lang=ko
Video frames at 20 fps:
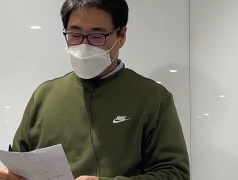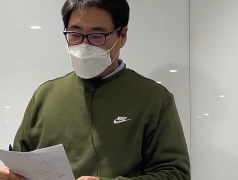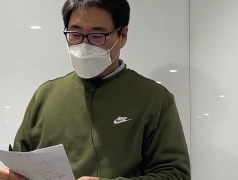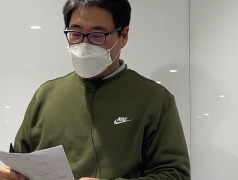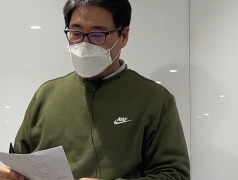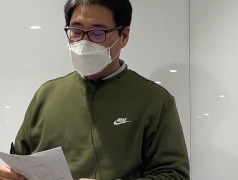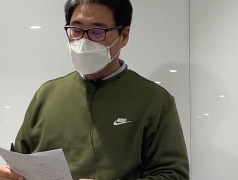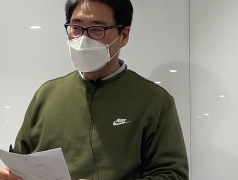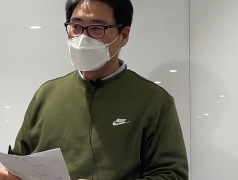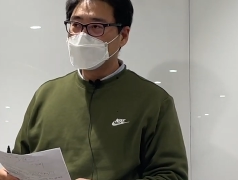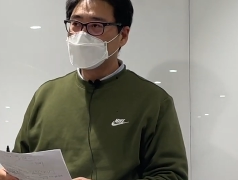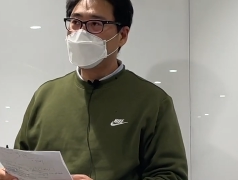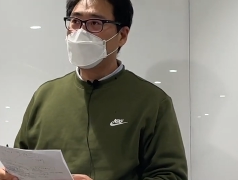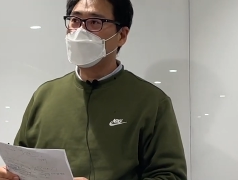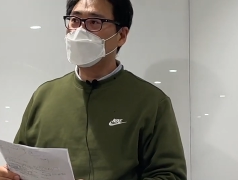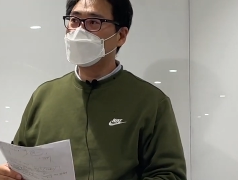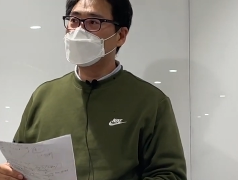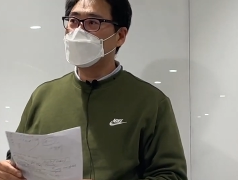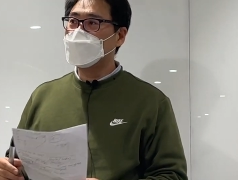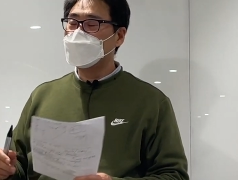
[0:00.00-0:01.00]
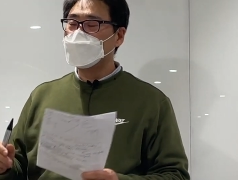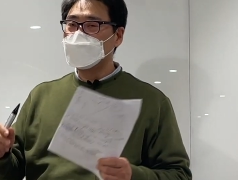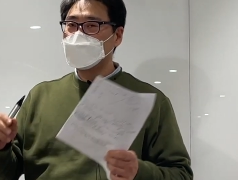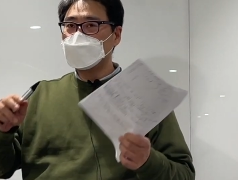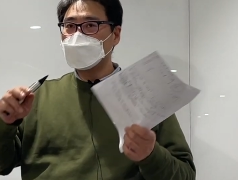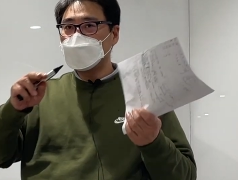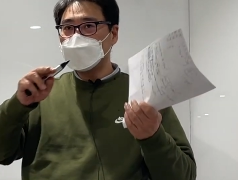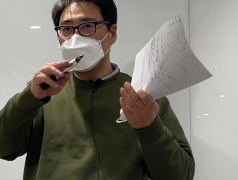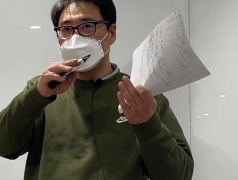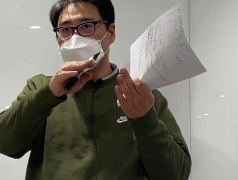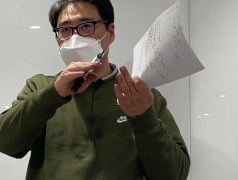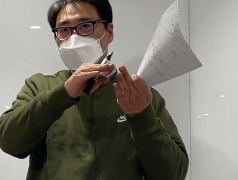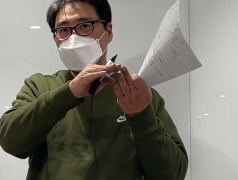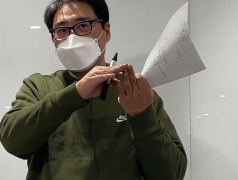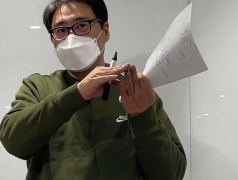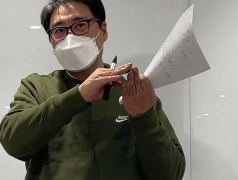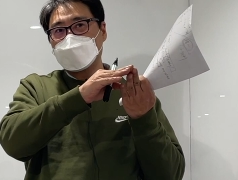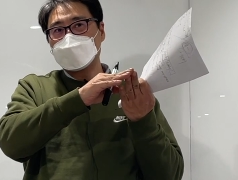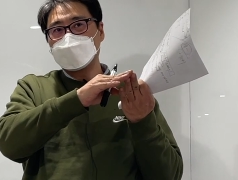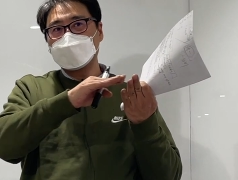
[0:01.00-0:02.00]
그 수박 겉핥기 식으로
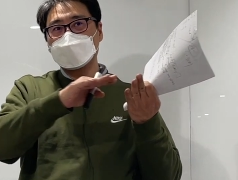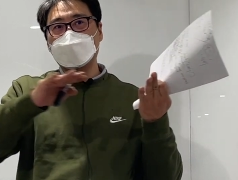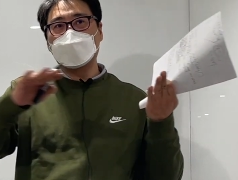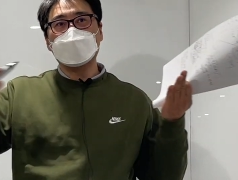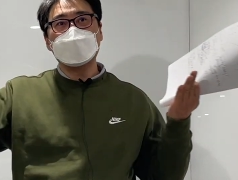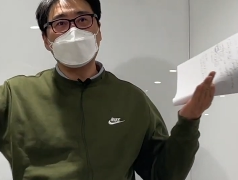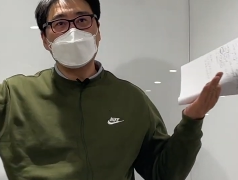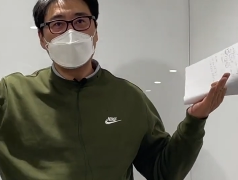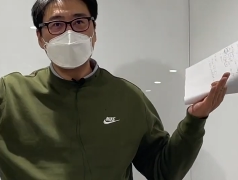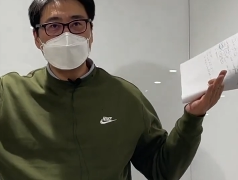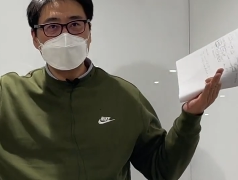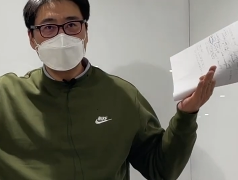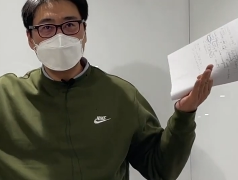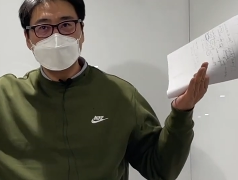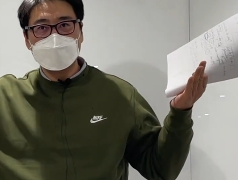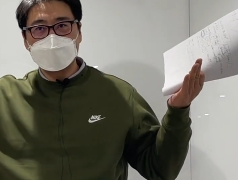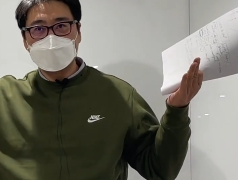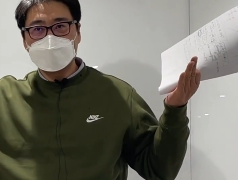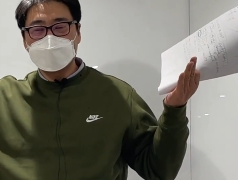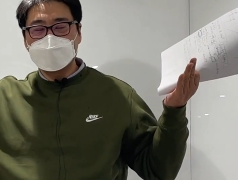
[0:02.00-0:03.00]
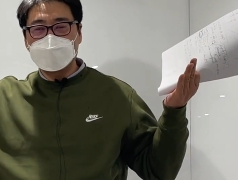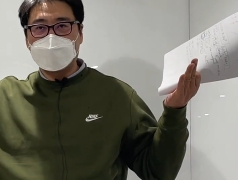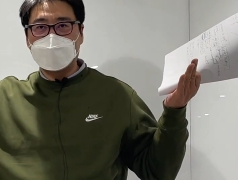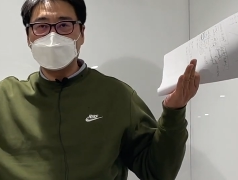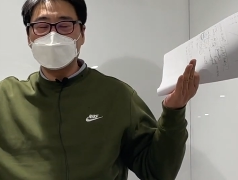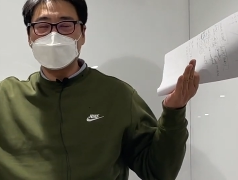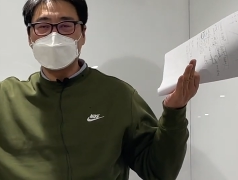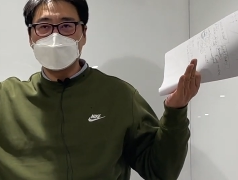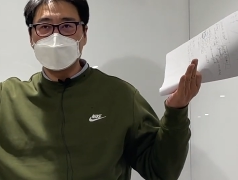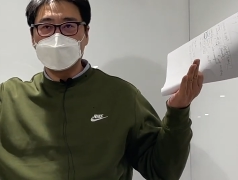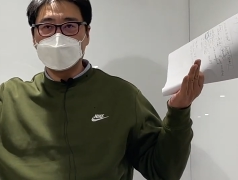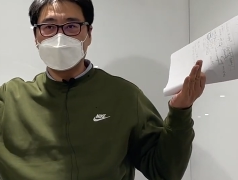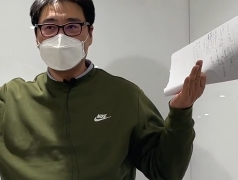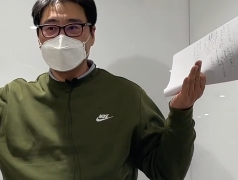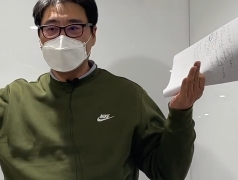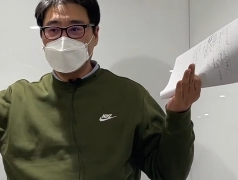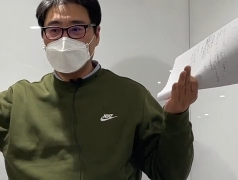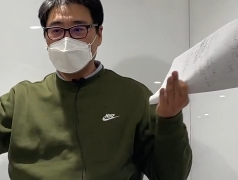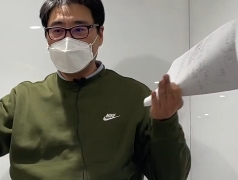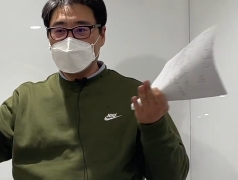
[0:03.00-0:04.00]
이렇게 쭉 공부하는 사람들은
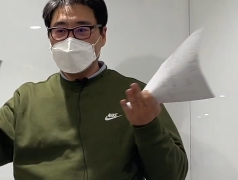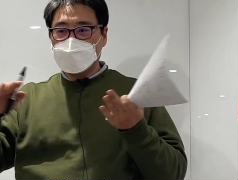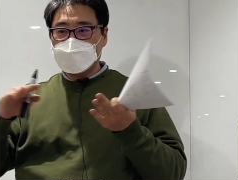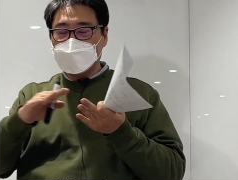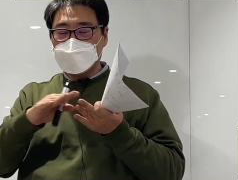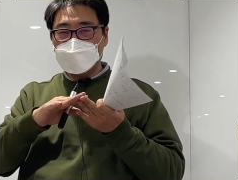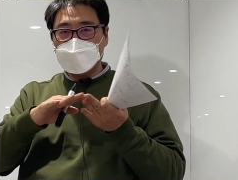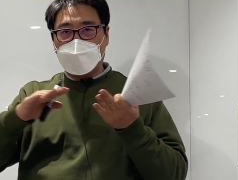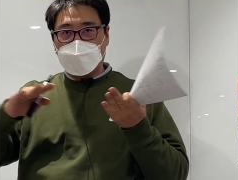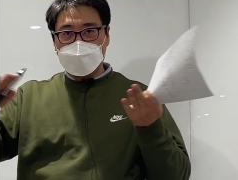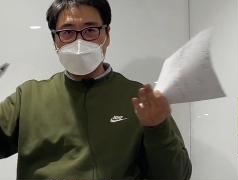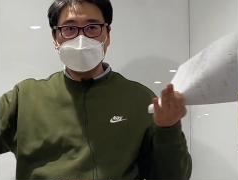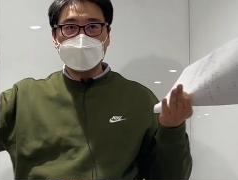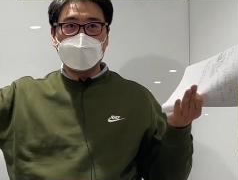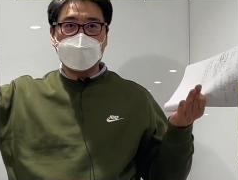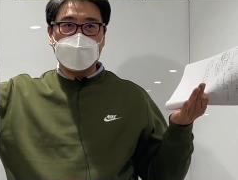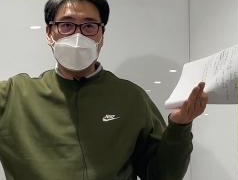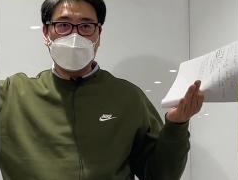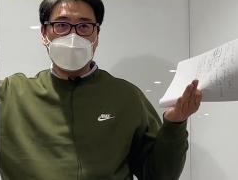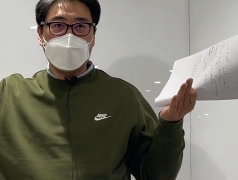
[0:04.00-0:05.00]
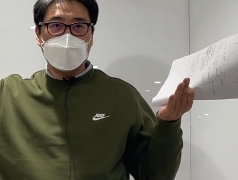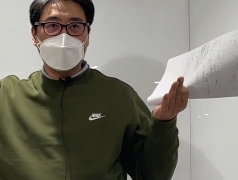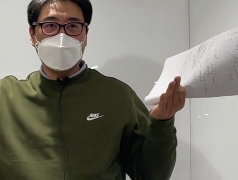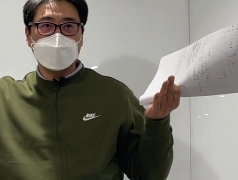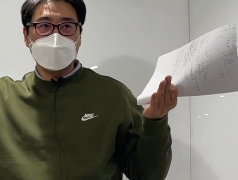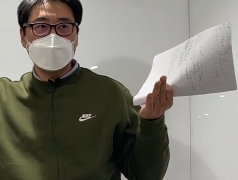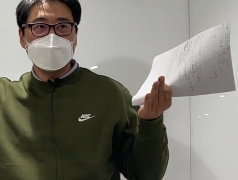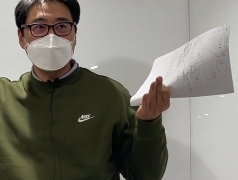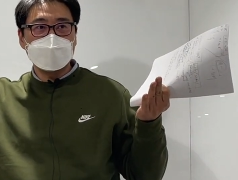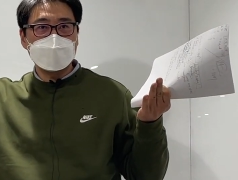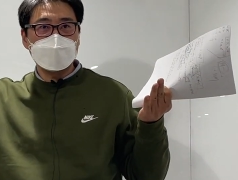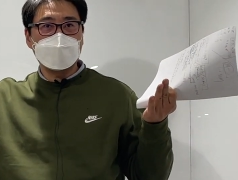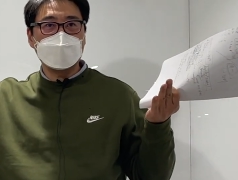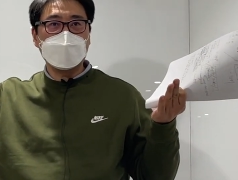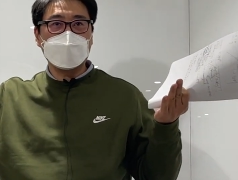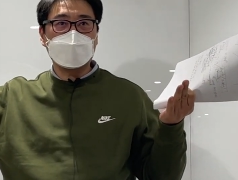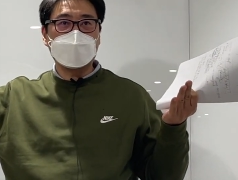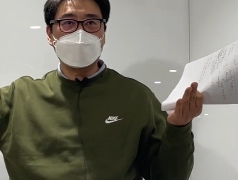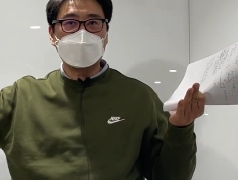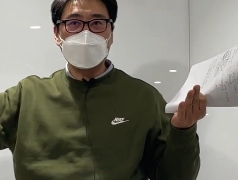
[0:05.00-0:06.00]
많은데,
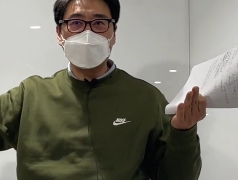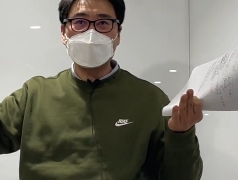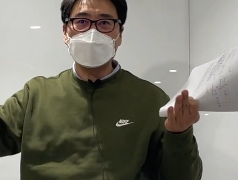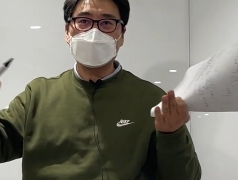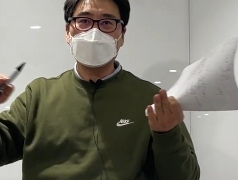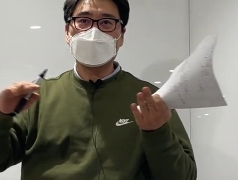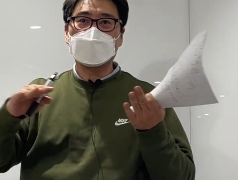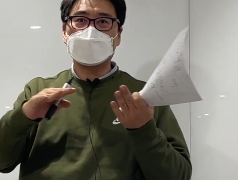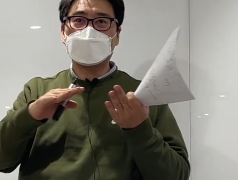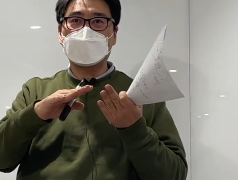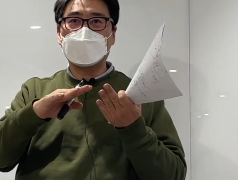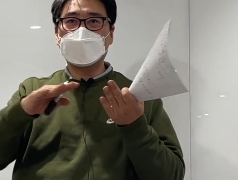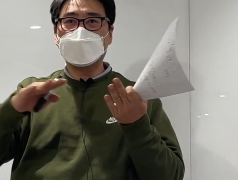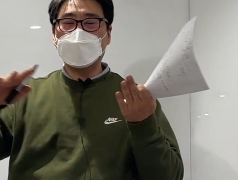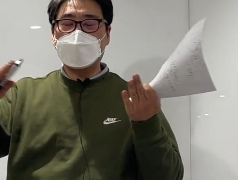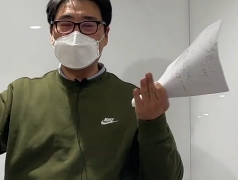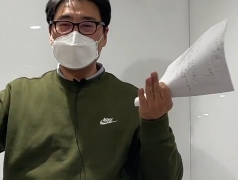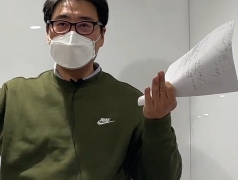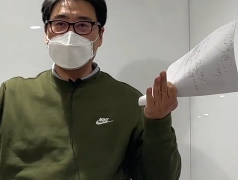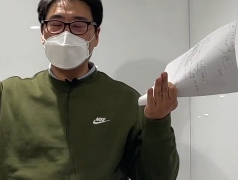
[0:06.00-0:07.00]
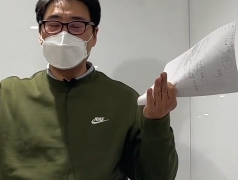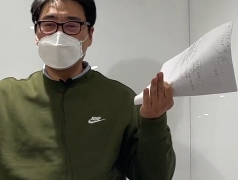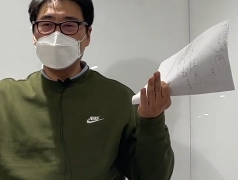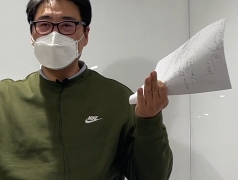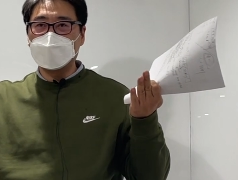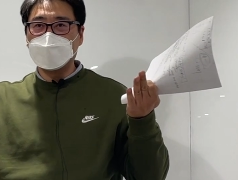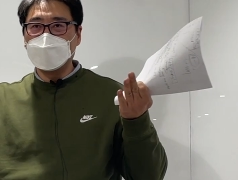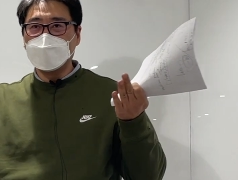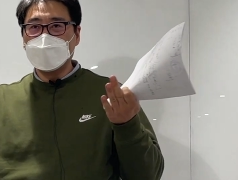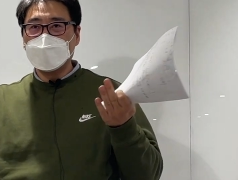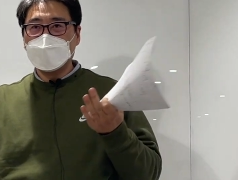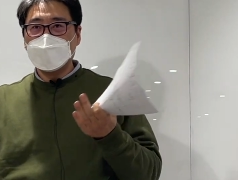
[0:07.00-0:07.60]
정말 겉핥기 식으로 공부하지 말고,